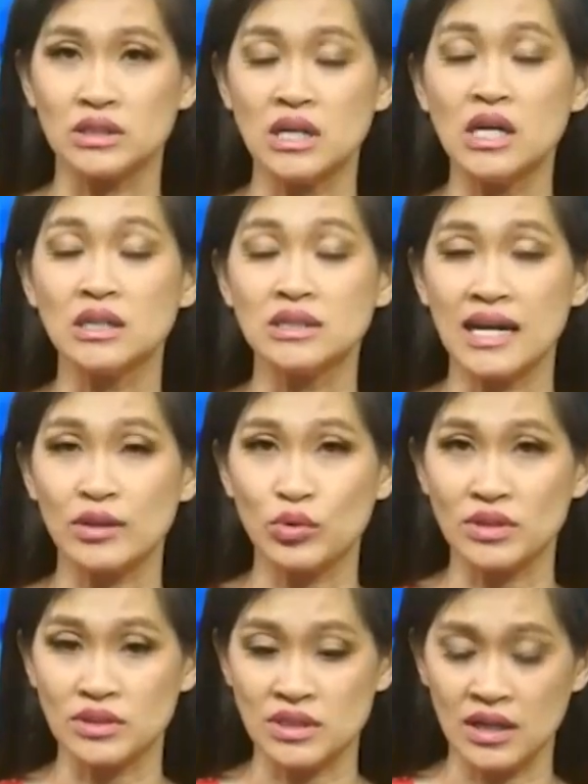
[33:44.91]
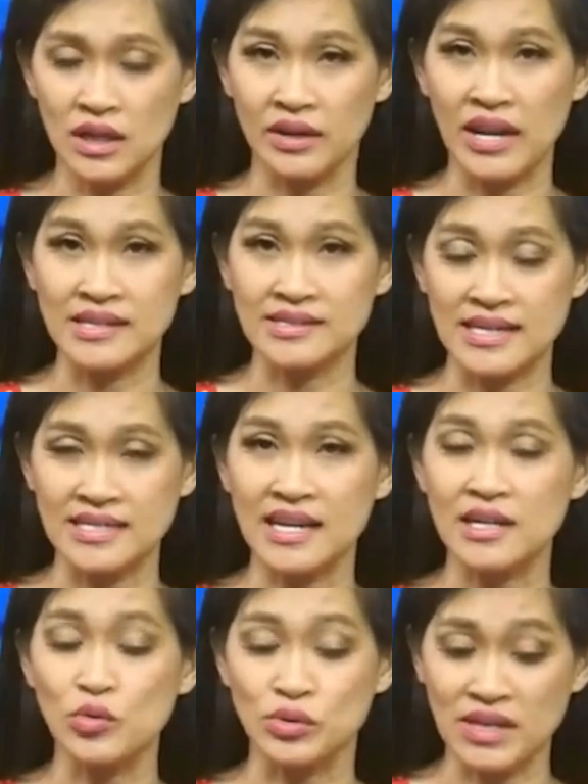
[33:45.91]
hơn 2 tuần đã xảy ra
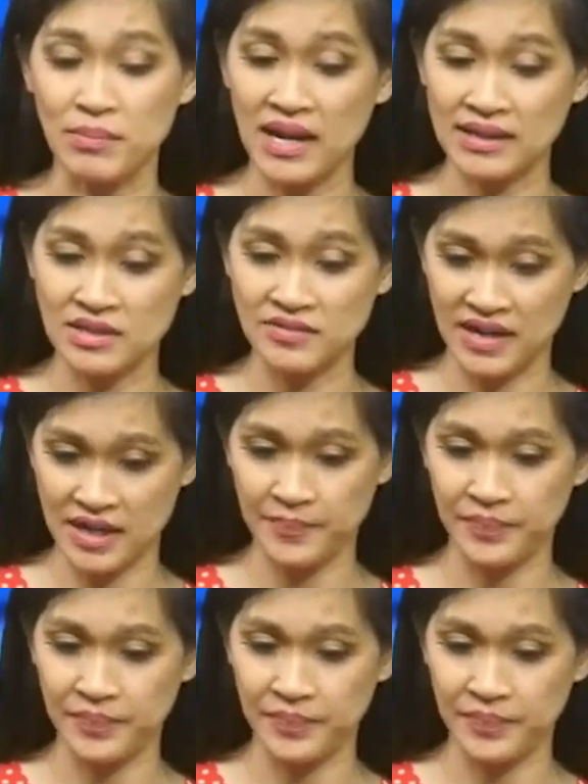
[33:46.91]
cái cuộc xâm lăng như vậy.